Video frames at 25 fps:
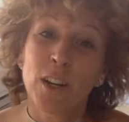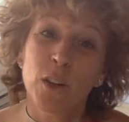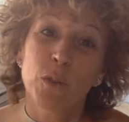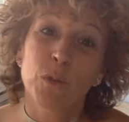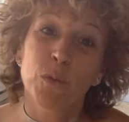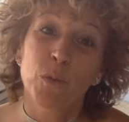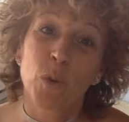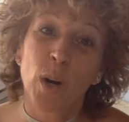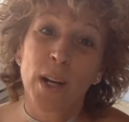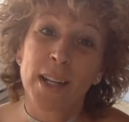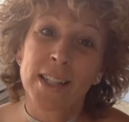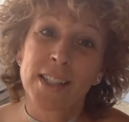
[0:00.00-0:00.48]
le
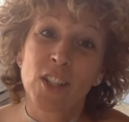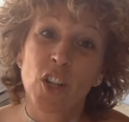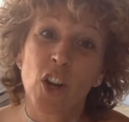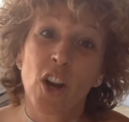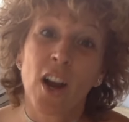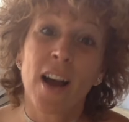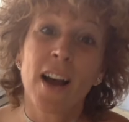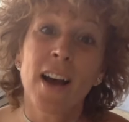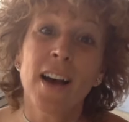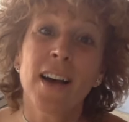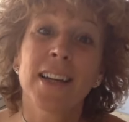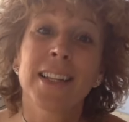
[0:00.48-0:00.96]
nouveau
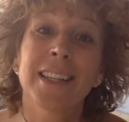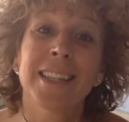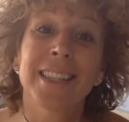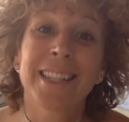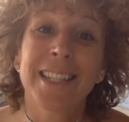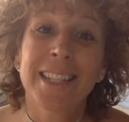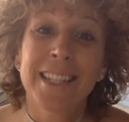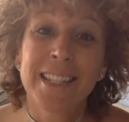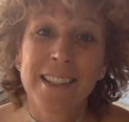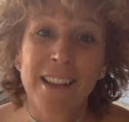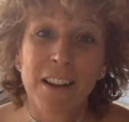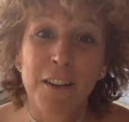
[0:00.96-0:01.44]
restaurant
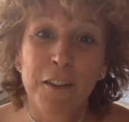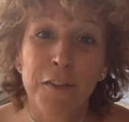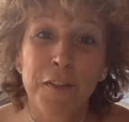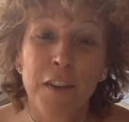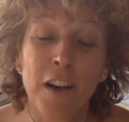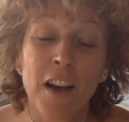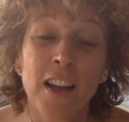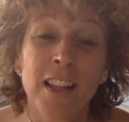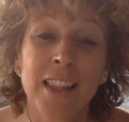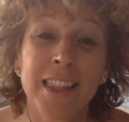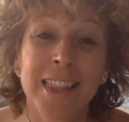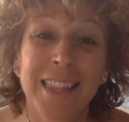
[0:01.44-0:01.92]
des
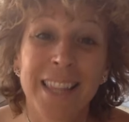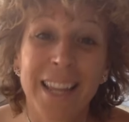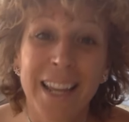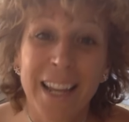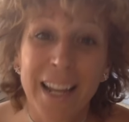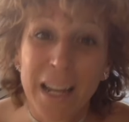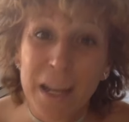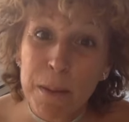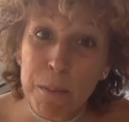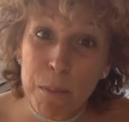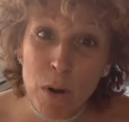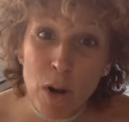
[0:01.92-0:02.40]
enfants
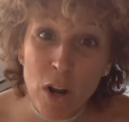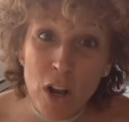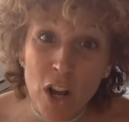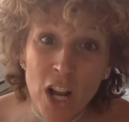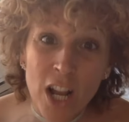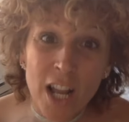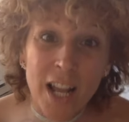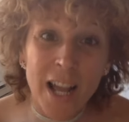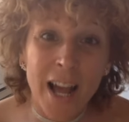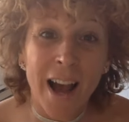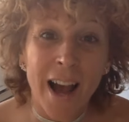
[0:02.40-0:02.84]
terribles,